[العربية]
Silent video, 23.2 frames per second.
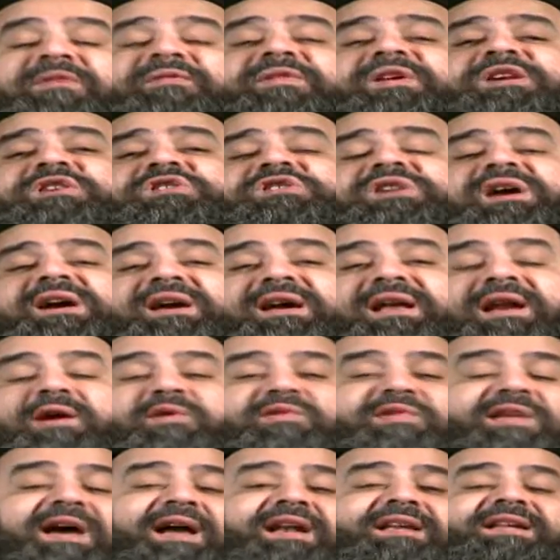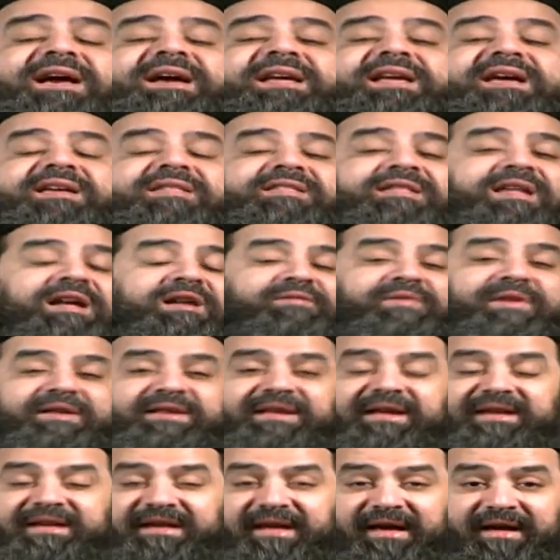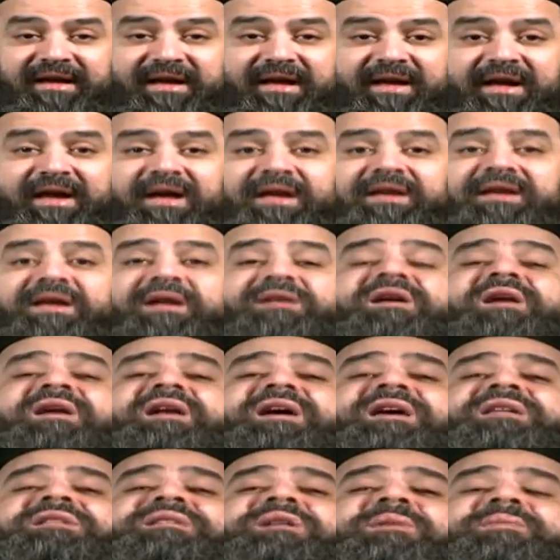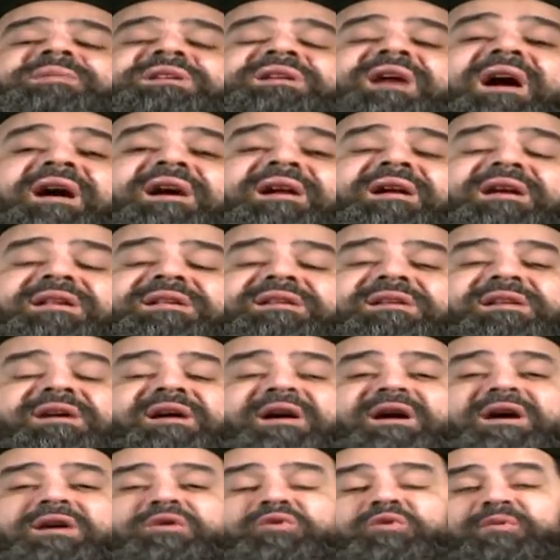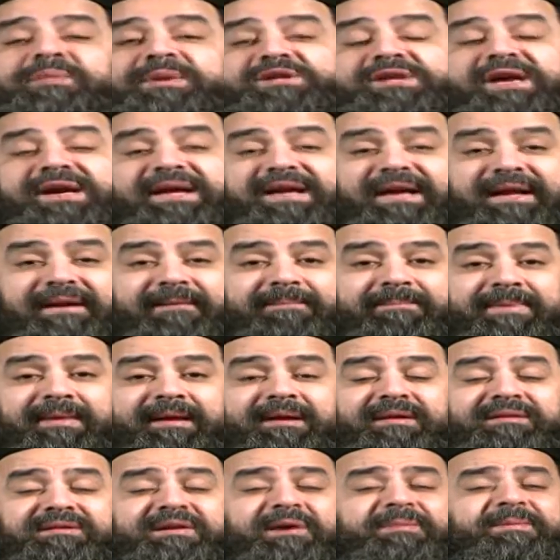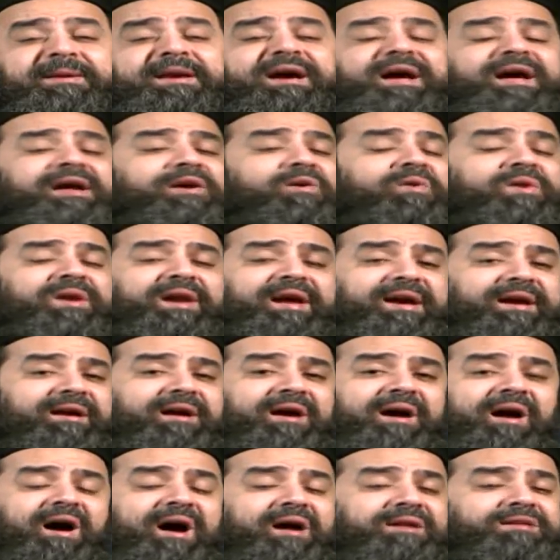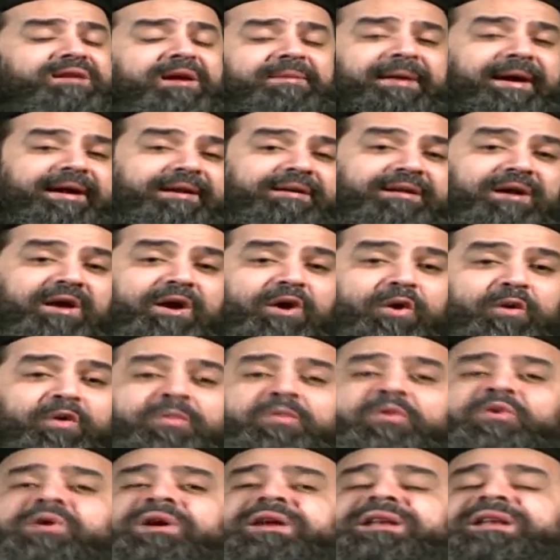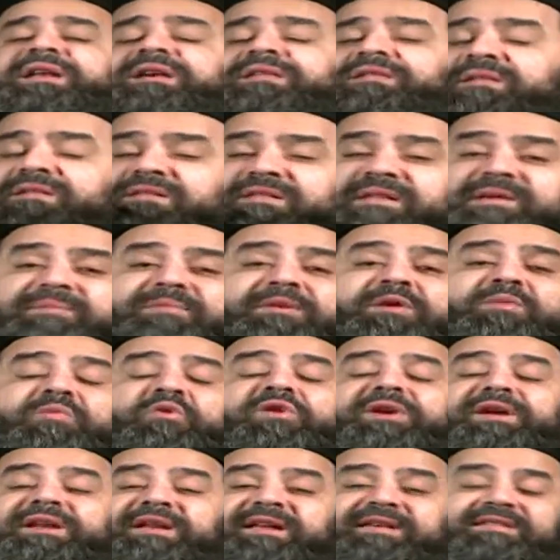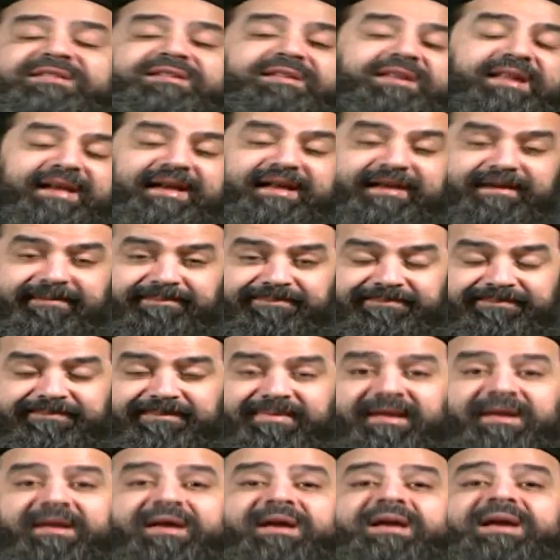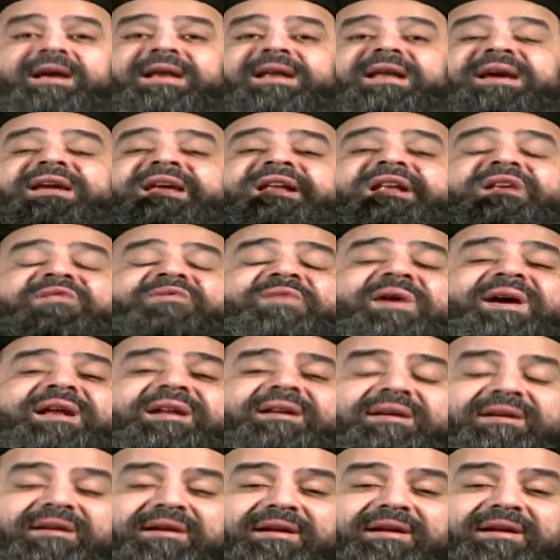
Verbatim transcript: مفيش شك لو سالت اي انسان في الدنيا يا ترى انت بتتعرض لضيقات ومشاكل طبيعي هيقول لك اه طبعا وممكن ناس تظلمني وممكن ناس تضايقني لكن الفرق